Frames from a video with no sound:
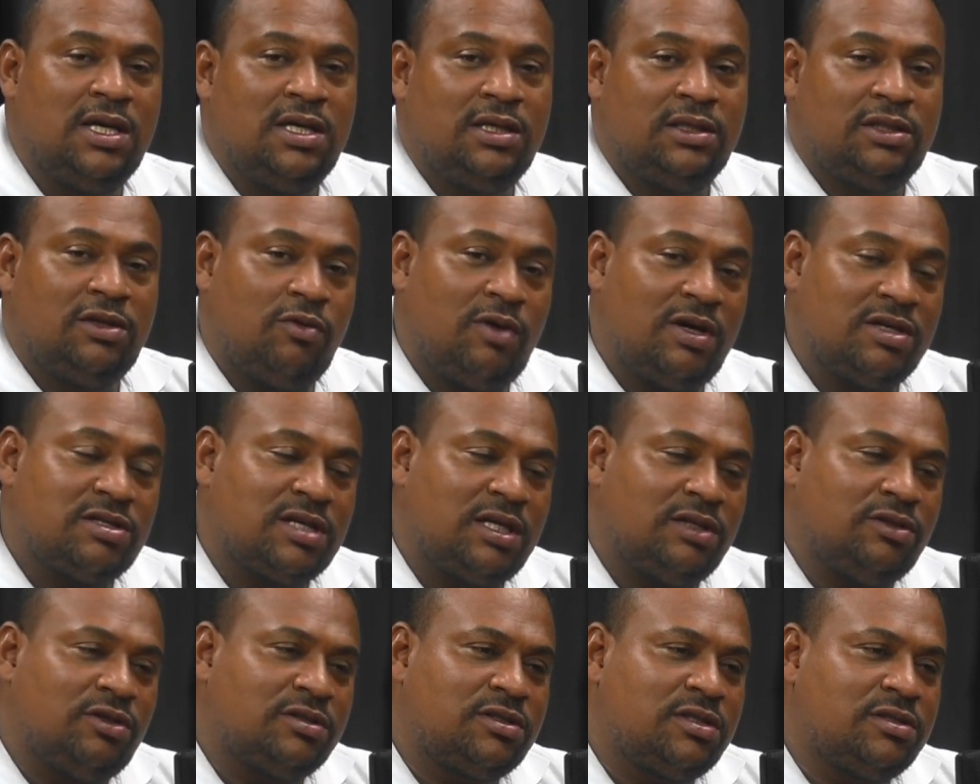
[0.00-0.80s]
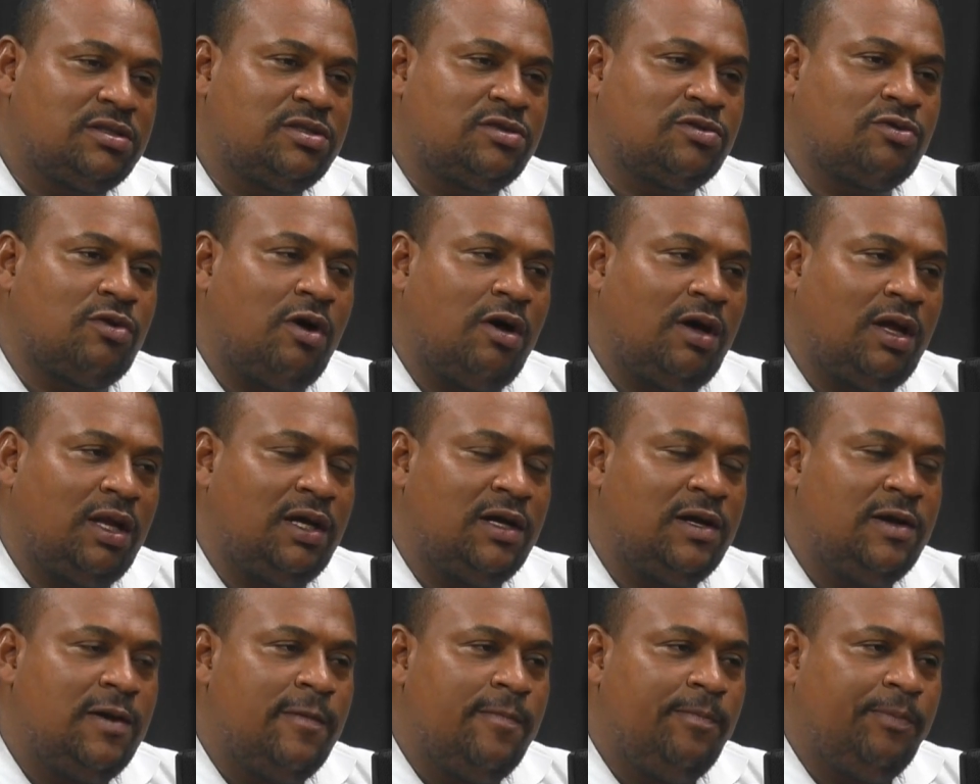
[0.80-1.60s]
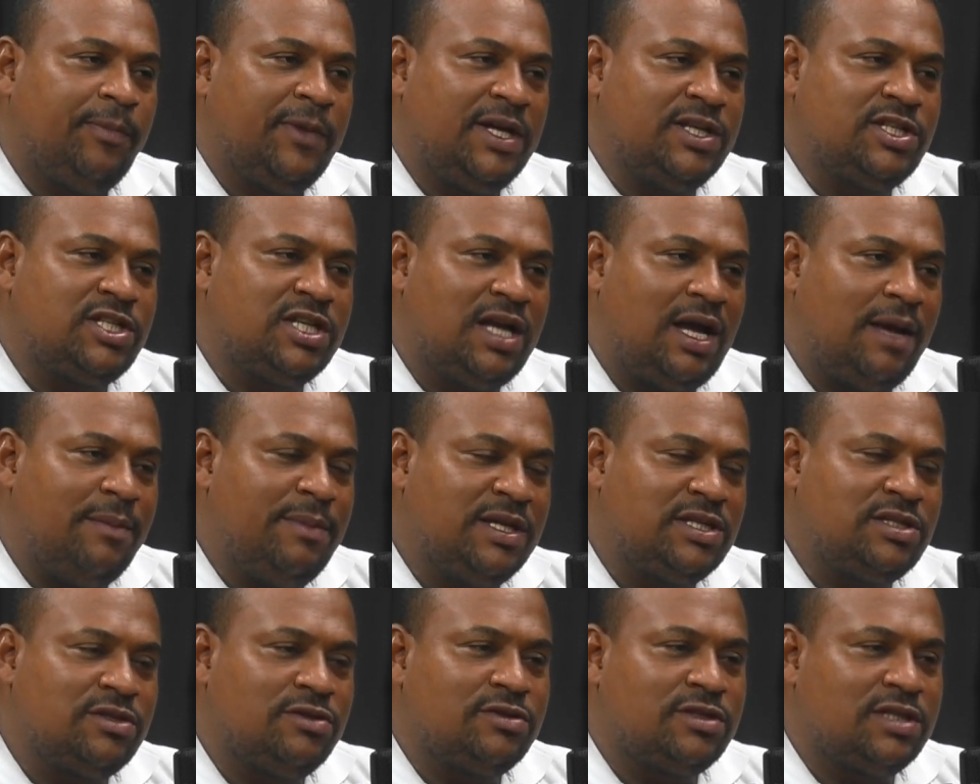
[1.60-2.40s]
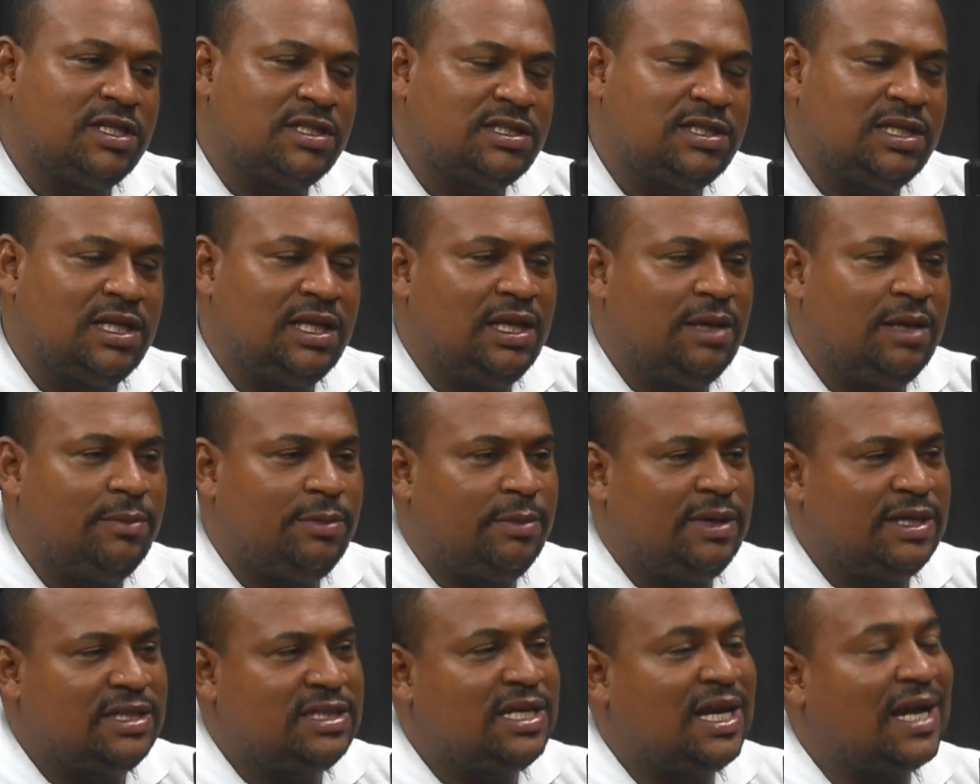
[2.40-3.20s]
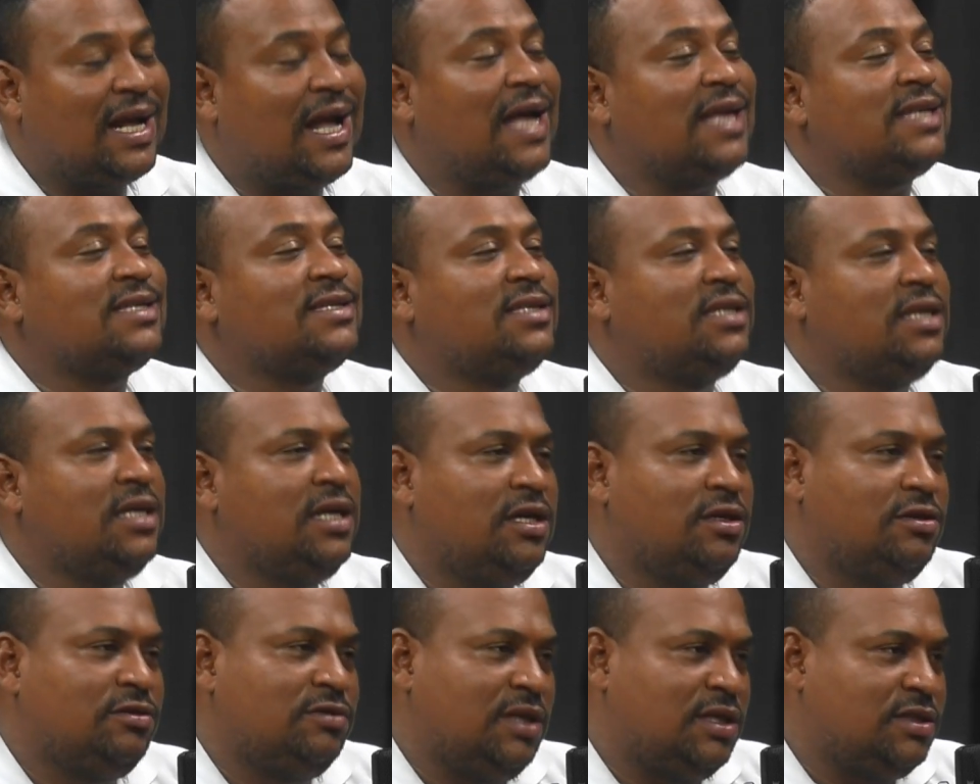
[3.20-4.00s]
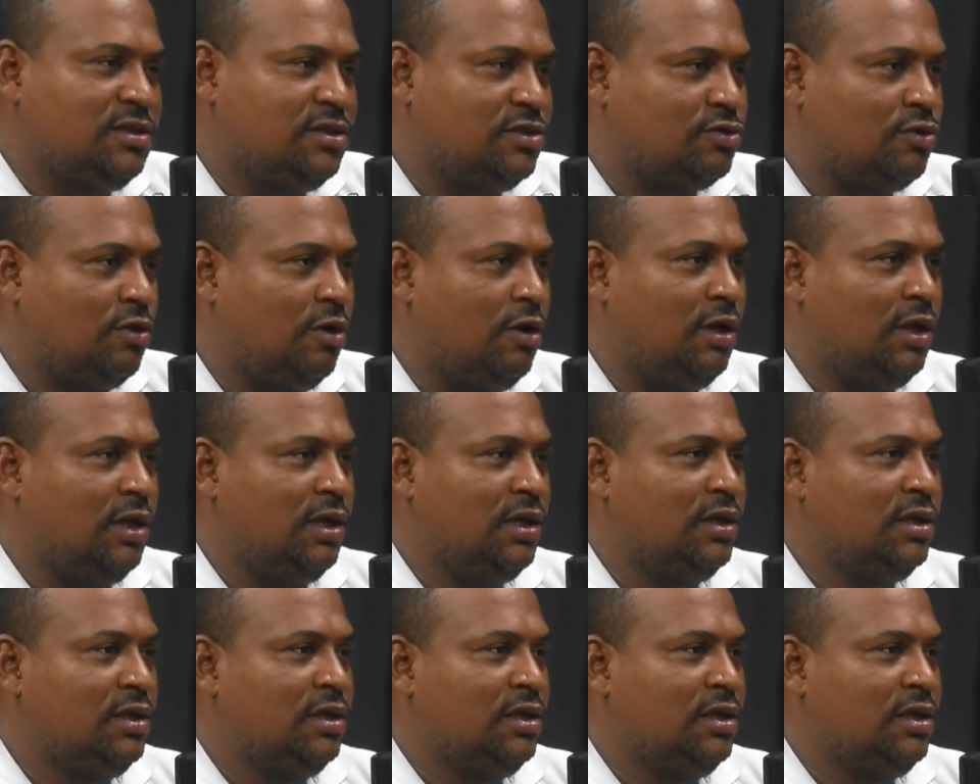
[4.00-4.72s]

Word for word: Então eu acho que as nossas escolas, antigamente, não sei se você lembra, mas tinha caseiro nas escolas.